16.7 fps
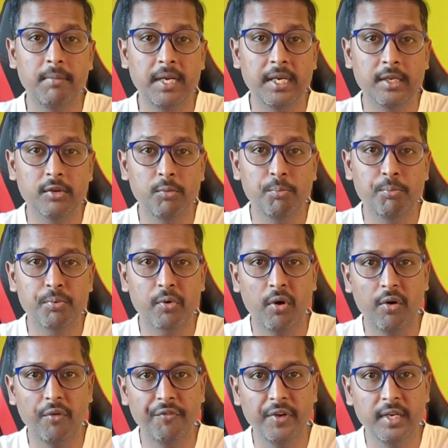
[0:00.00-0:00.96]
మనకు
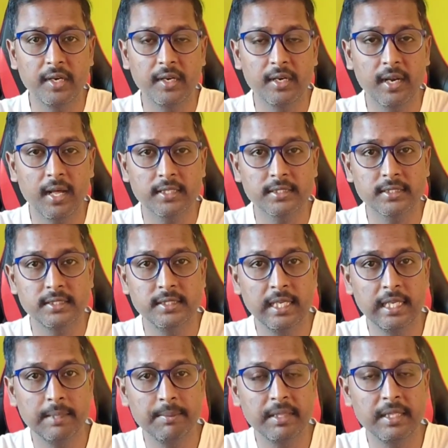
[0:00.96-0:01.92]
ప్రాఫిట్ అండ్ లాస్
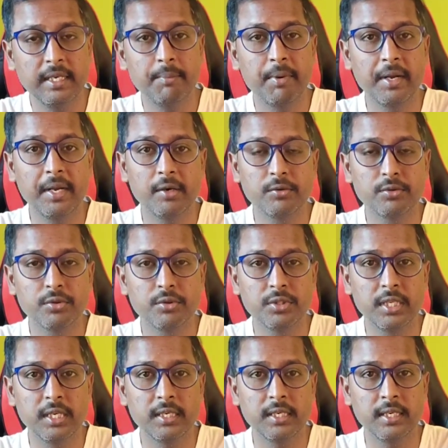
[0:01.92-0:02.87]
దేని మీద డిపెండ్
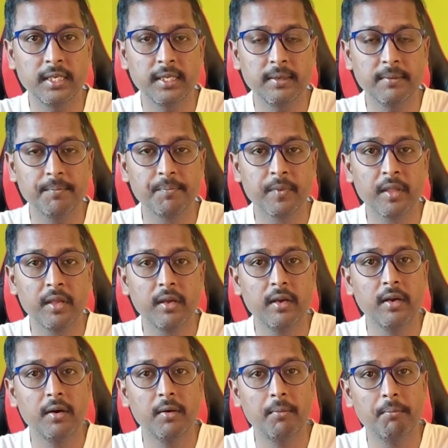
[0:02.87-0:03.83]
అవుతుంది అంటే
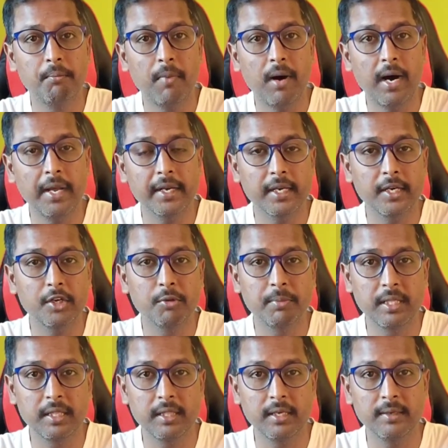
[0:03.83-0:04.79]
మార్కెట్
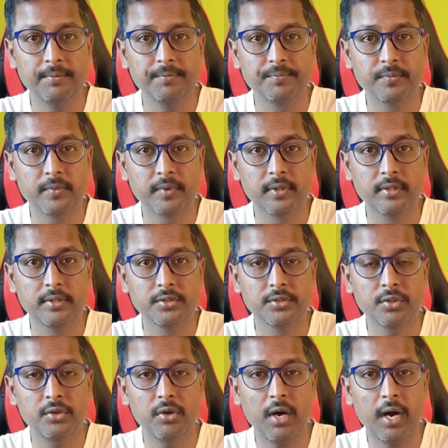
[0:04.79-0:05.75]
మీద
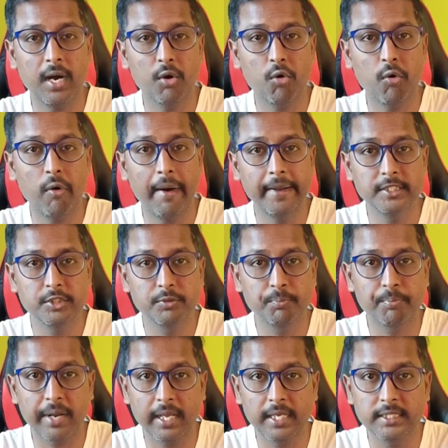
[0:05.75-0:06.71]
సో ఆ కాయిన్స్
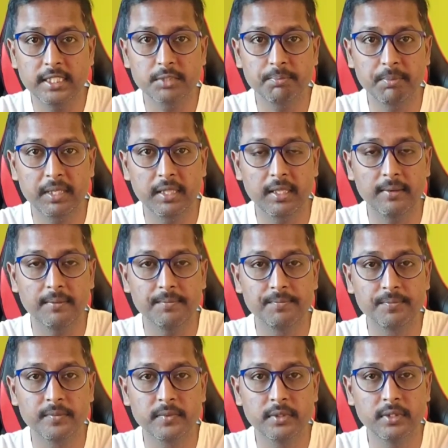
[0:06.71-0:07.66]
ప్రైజెస్ మీద
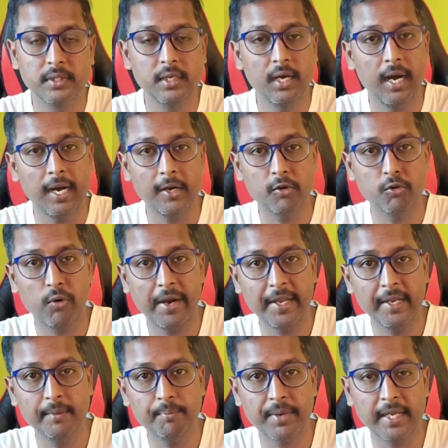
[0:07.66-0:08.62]
ఆ
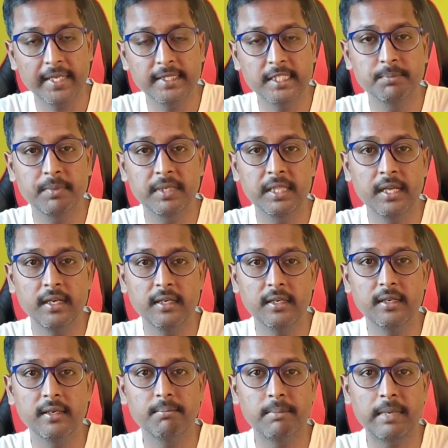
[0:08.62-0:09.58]
కాయిన్ ప్రైజెస్ మీద
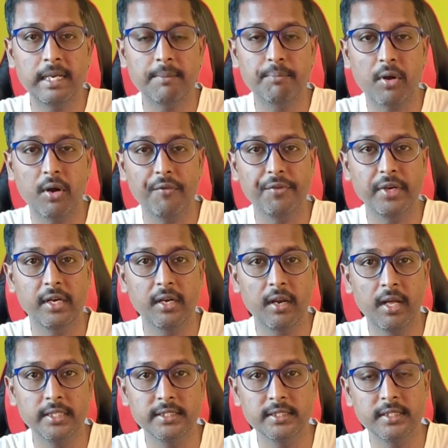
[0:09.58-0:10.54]
మన ప్రాఫిట్ అండ్
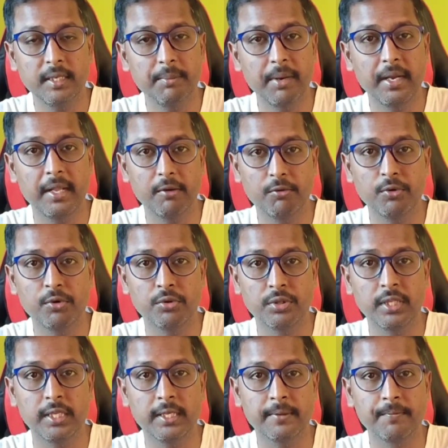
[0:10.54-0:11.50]
లాస్ డిపెండ్ అయి
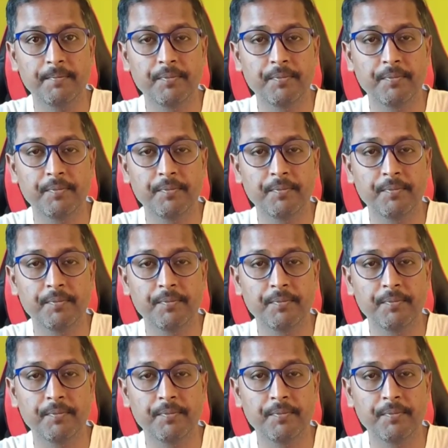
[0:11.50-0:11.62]
ఉంటుంది